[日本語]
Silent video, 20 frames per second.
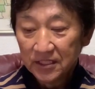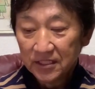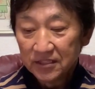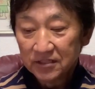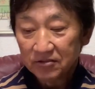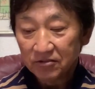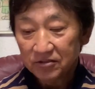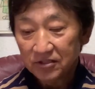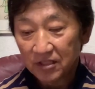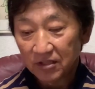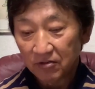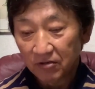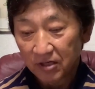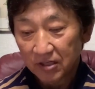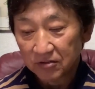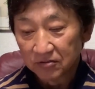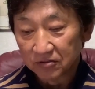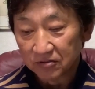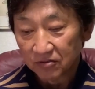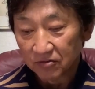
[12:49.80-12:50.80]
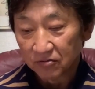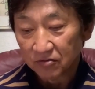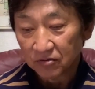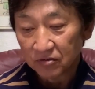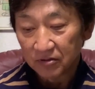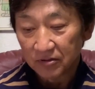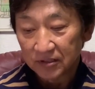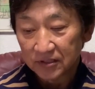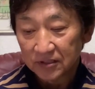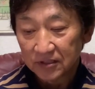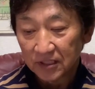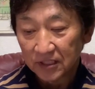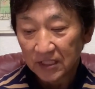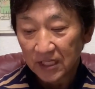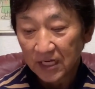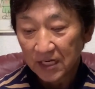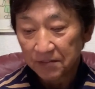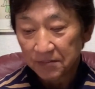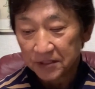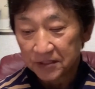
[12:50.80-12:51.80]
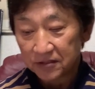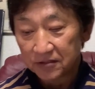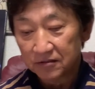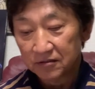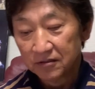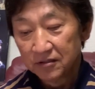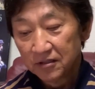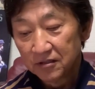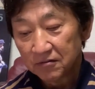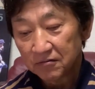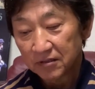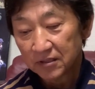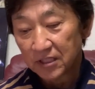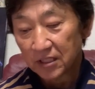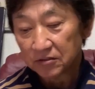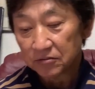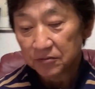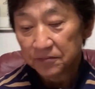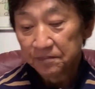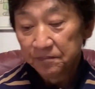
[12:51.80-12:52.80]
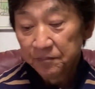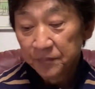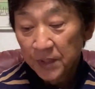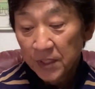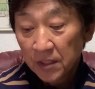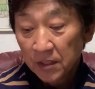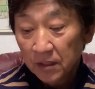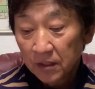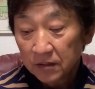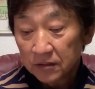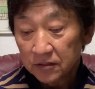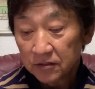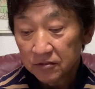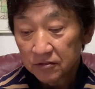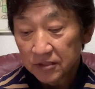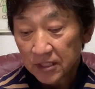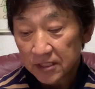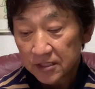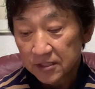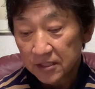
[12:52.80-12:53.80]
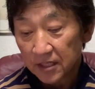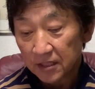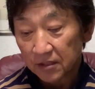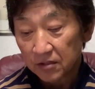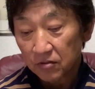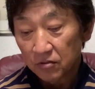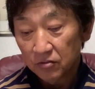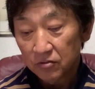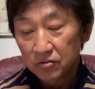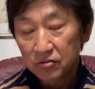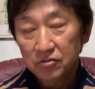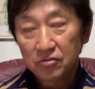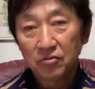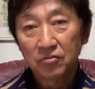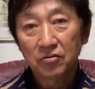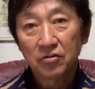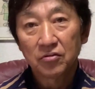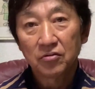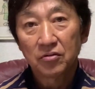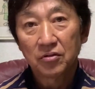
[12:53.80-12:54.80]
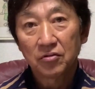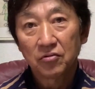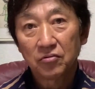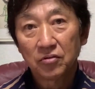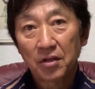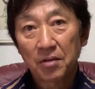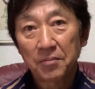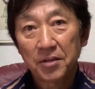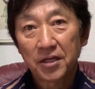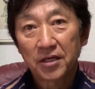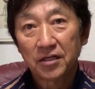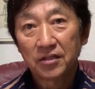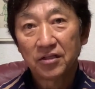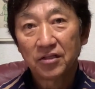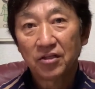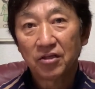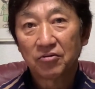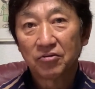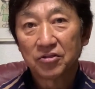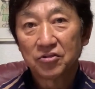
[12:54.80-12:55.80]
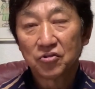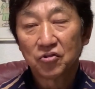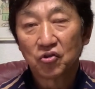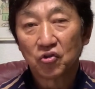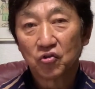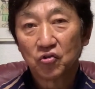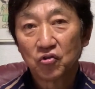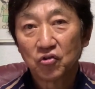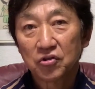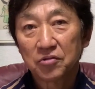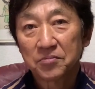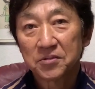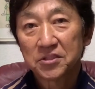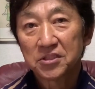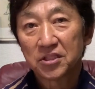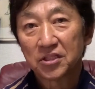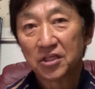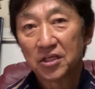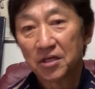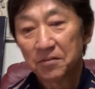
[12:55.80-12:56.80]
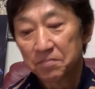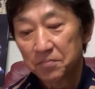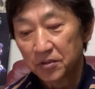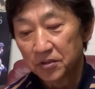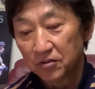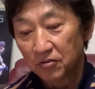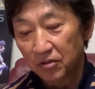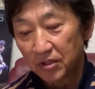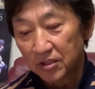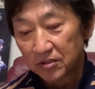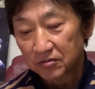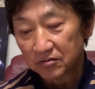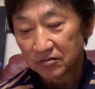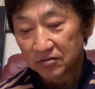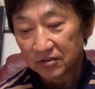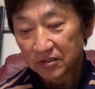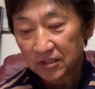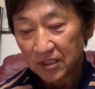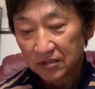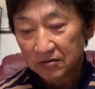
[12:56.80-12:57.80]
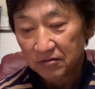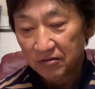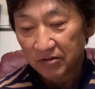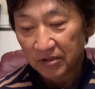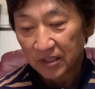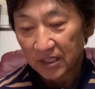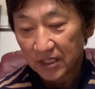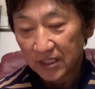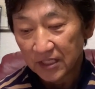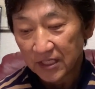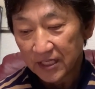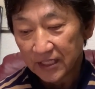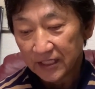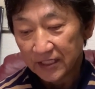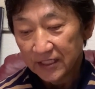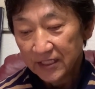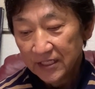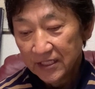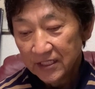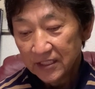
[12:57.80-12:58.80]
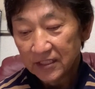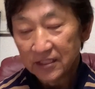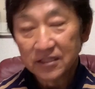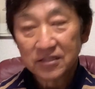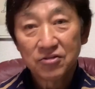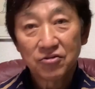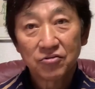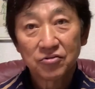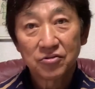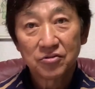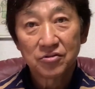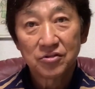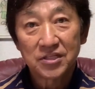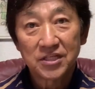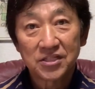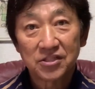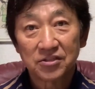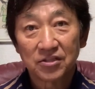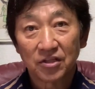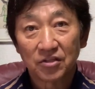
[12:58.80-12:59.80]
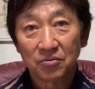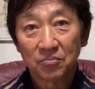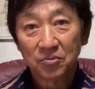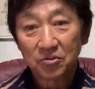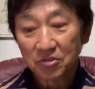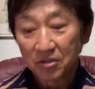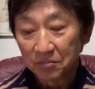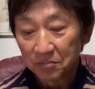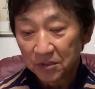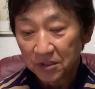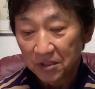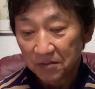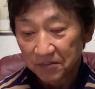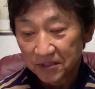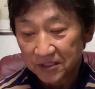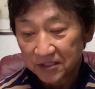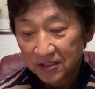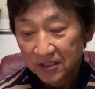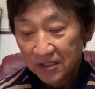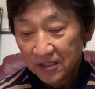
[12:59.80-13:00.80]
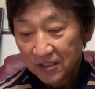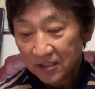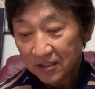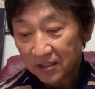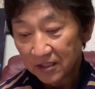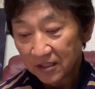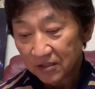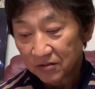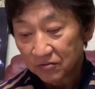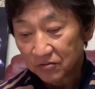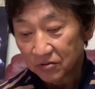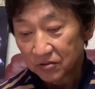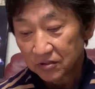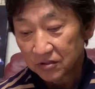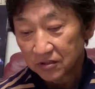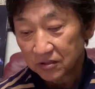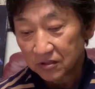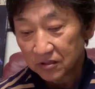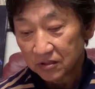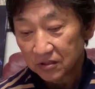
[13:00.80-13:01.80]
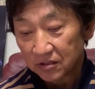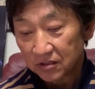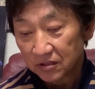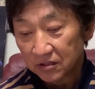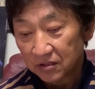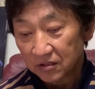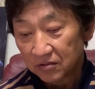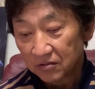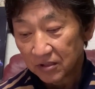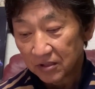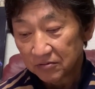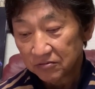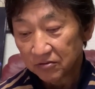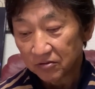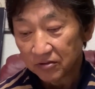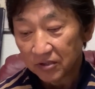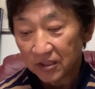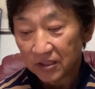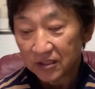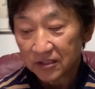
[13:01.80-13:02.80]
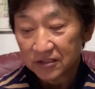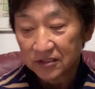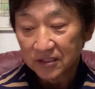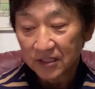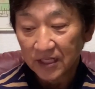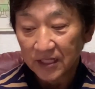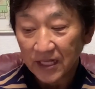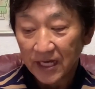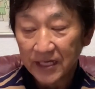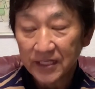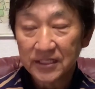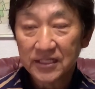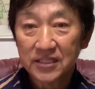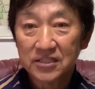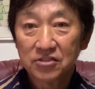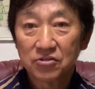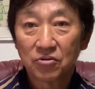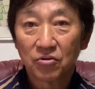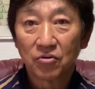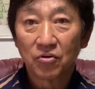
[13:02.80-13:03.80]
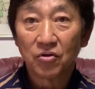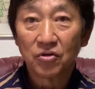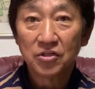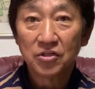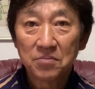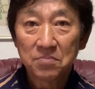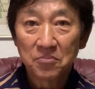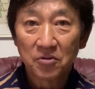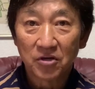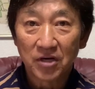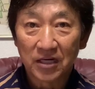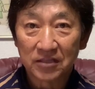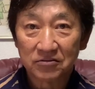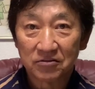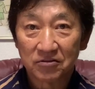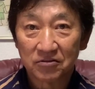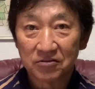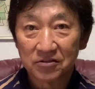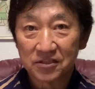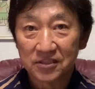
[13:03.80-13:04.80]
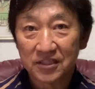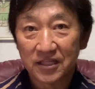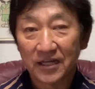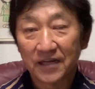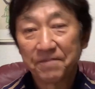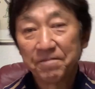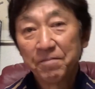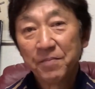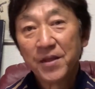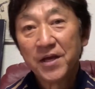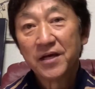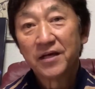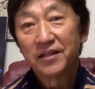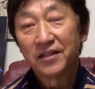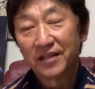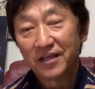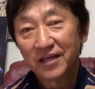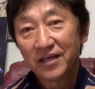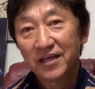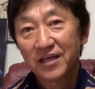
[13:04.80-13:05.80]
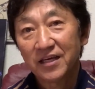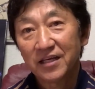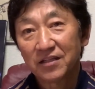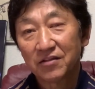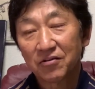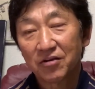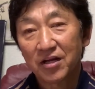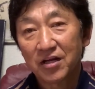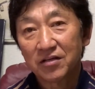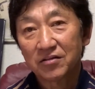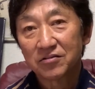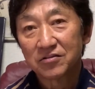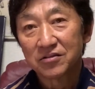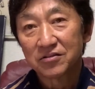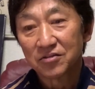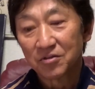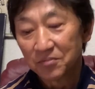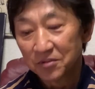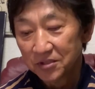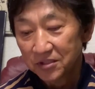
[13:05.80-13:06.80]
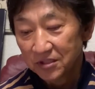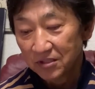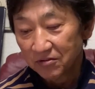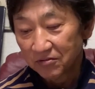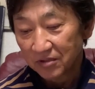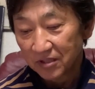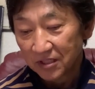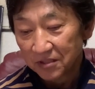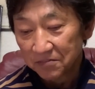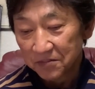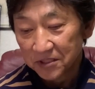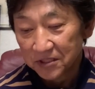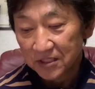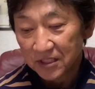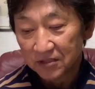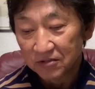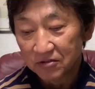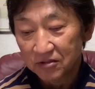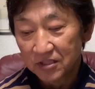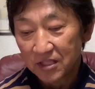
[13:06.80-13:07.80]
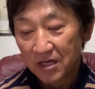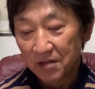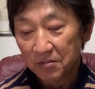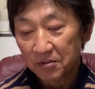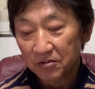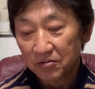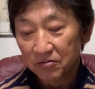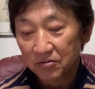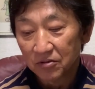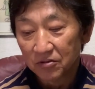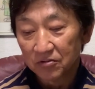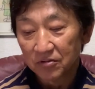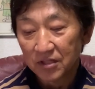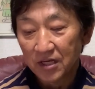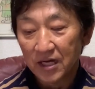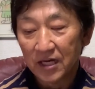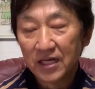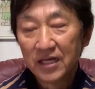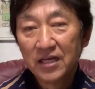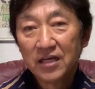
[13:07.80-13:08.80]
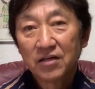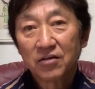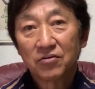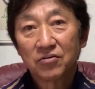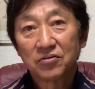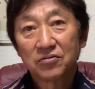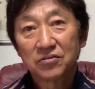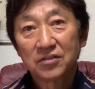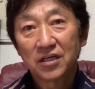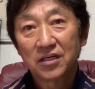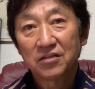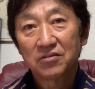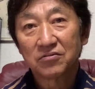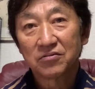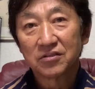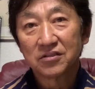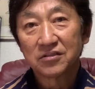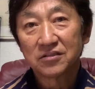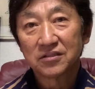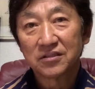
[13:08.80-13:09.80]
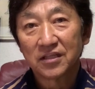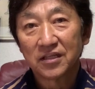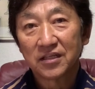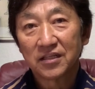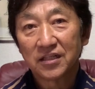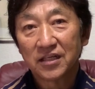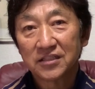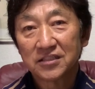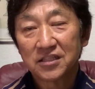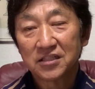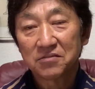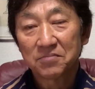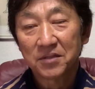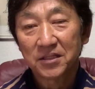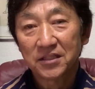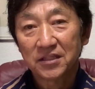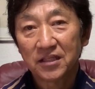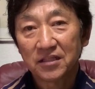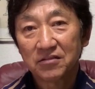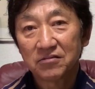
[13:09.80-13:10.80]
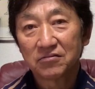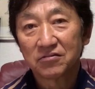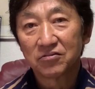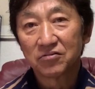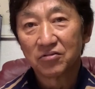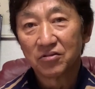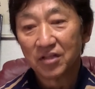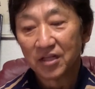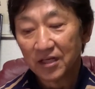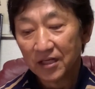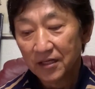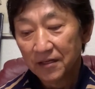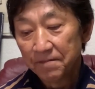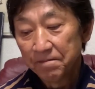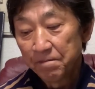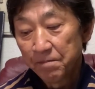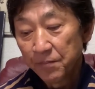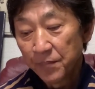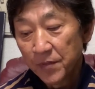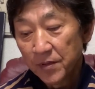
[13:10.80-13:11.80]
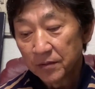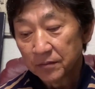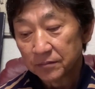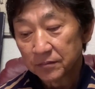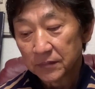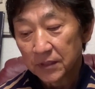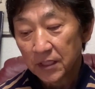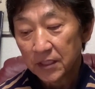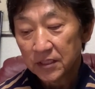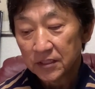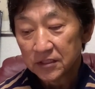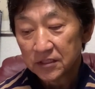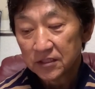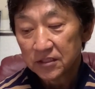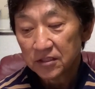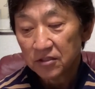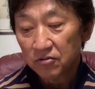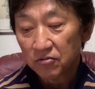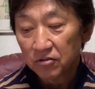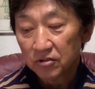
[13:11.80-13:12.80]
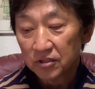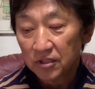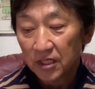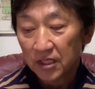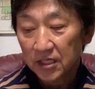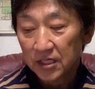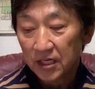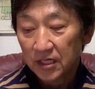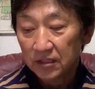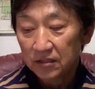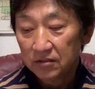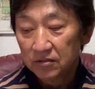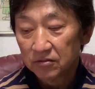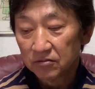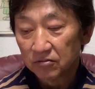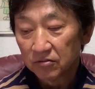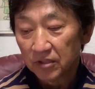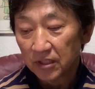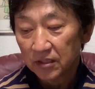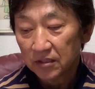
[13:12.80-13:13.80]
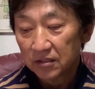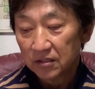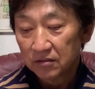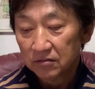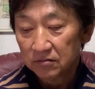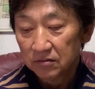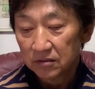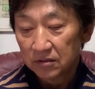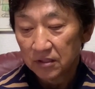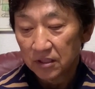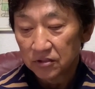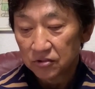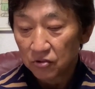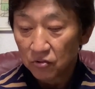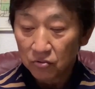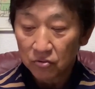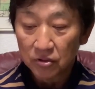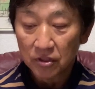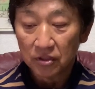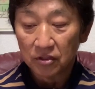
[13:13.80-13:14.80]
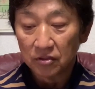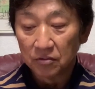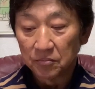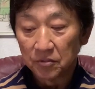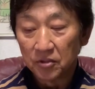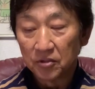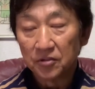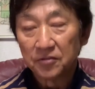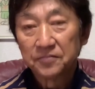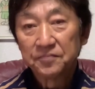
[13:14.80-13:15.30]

そしてドラゴンズの方ではですね高松渡23歳この人の名前が出たのはちょっと驚きましたねやっぱりドラゴンズになくてはならないえー、そういう選手だと僕は見てます、えー、今年ドラフトでですね内野手を5も獲得した、ね、ドラゴンズ思い切ったことやりましたそして阿部と京田この2人をですね出してしまったということでね、うん、かなり血の入れ替えっていうのをやってるんでしょうけども、